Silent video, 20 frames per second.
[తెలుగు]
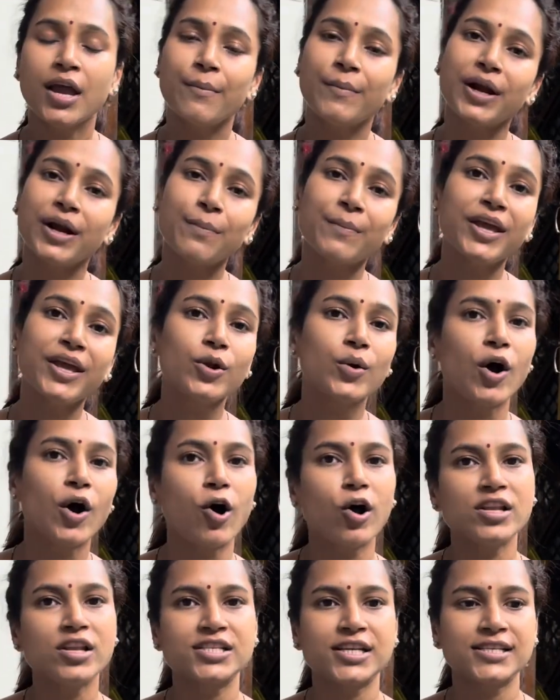బట్ మీరు
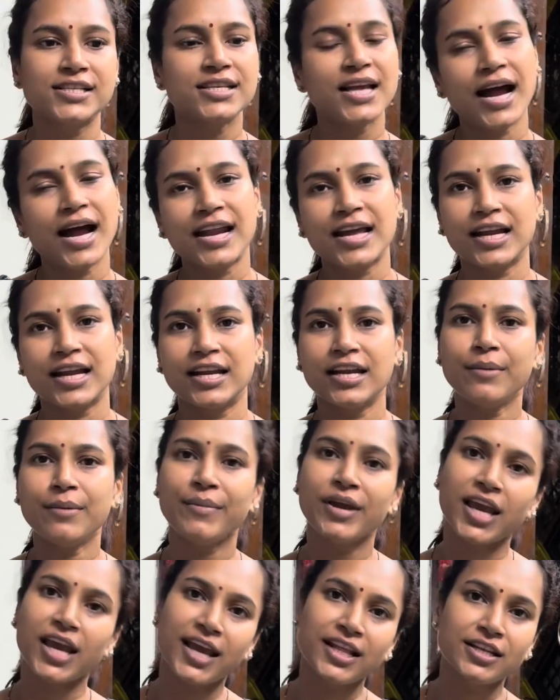కాల్ చేసి అడగండి
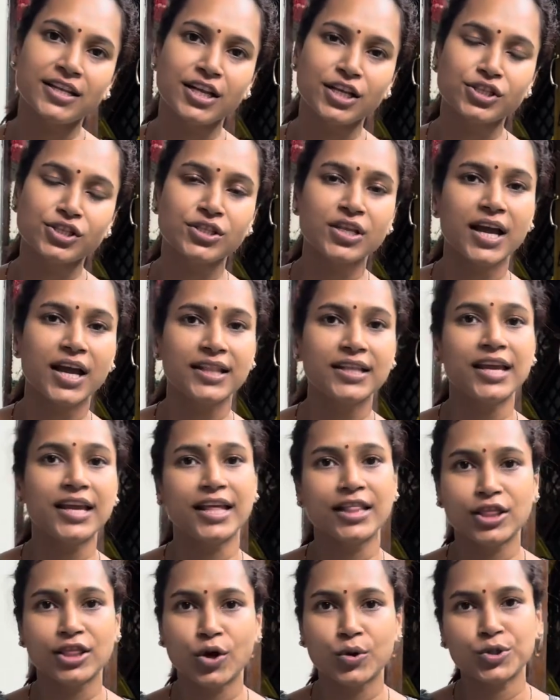మీకు ఏది నచ్చితే అది
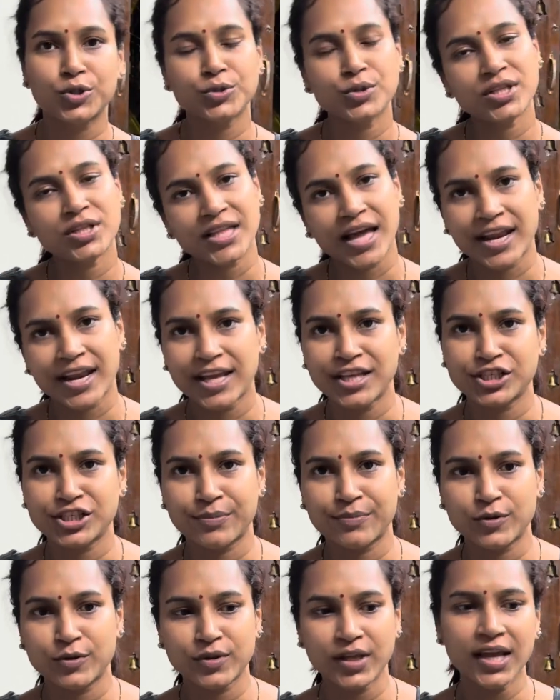ఎంత అవుతుందో తనే
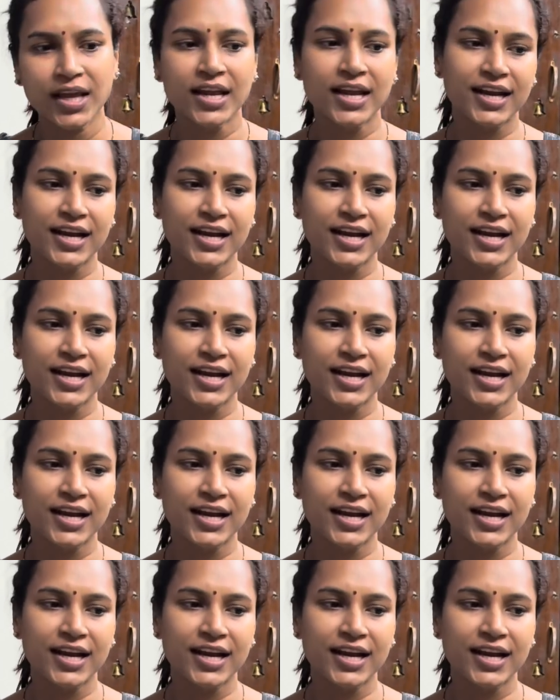చెప్తుంది